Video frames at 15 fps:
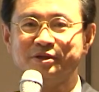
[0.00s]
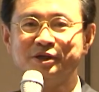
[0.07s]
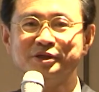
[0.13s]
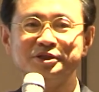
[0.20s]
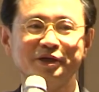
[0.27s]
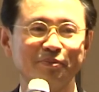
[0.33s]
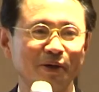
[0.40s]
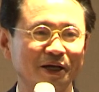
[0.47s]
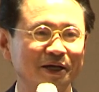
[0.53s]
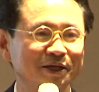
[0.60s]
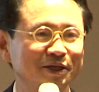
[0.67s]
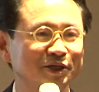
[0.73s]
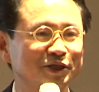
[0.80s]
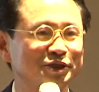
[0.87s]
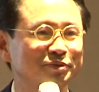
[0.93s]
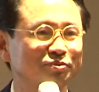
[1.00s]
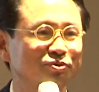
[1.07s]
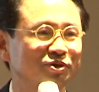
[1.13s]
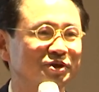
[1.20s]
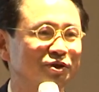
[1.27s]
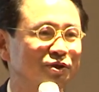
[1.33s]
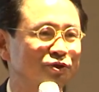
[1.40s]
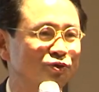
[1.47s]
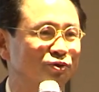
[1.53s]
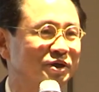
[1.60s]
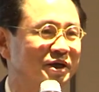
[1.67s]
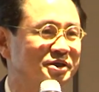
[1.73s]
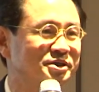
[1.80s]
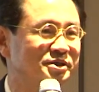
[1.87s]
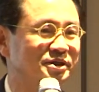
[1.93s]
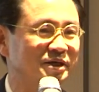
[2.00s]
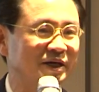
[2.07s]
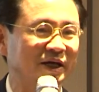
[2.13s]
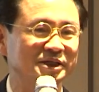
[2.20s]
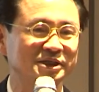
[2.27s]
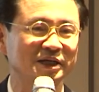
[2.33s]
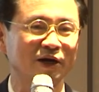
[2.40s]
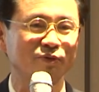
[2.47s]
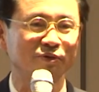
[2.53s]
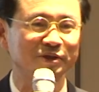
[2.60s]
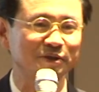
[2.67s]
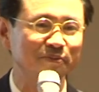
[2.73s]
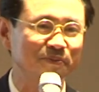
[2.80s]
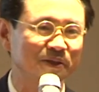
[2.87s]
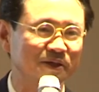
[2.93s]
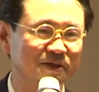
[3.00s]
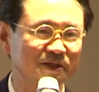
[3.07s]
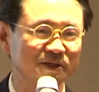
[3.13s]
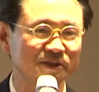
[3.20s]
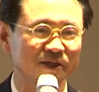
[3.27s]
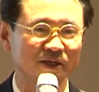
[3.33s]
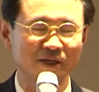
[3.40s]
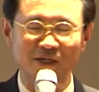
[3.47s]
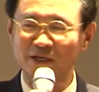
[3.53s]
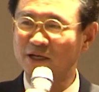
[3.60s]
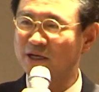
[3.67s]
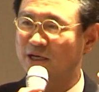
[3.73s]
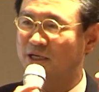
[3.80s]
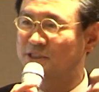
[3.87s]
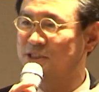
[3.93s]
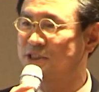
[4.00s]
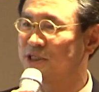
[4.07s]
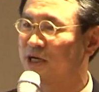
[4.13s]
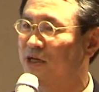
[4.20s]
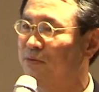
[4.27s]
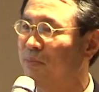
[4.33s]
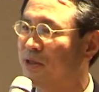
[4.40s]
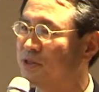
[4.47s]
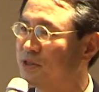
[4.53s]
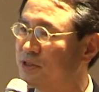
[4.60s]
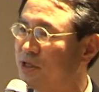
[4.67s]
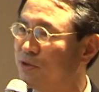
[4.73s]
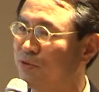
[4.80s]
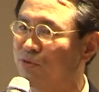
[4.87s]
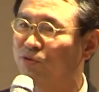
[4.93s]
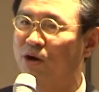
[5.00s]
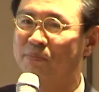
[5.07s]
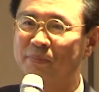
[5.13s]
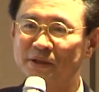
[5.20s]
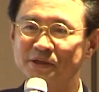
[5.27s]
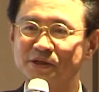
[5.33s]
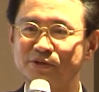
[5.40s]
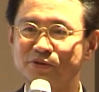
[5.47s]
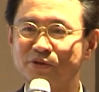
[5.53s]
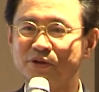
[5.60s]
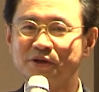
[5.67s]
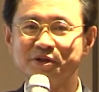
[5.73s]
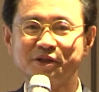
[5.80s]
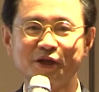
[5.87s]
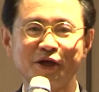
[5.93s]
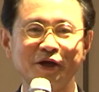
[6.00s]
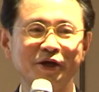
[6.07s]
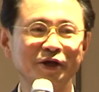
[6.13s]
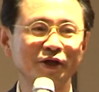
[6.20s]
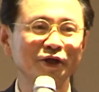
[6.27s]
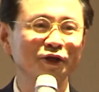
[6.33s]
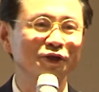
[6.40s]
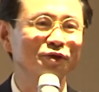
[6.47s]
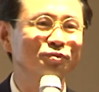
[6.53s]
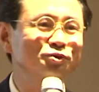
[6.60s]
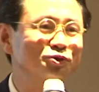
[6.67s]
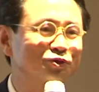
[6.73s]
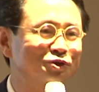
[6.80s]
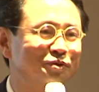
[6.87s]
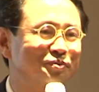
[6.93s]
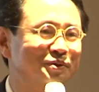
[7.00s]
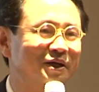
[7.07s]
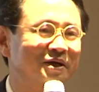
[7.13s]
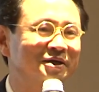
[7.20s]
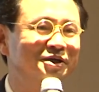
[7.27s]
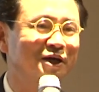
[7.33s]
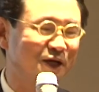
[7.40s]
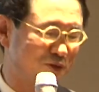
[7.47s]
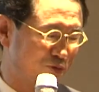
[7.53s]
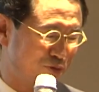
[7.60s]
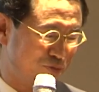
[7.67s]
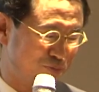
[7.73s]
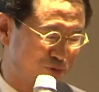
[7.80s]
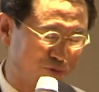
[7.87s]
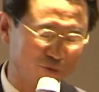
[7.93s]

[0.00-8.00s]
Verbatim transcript: 연세 많이 드신 분이 소개해서 같이 가고 있습니다. 근데 이제 같이 시간이 맞을 때도 있고 안 맞을 때도 있는데 너무 좋습니다. 건강도 너무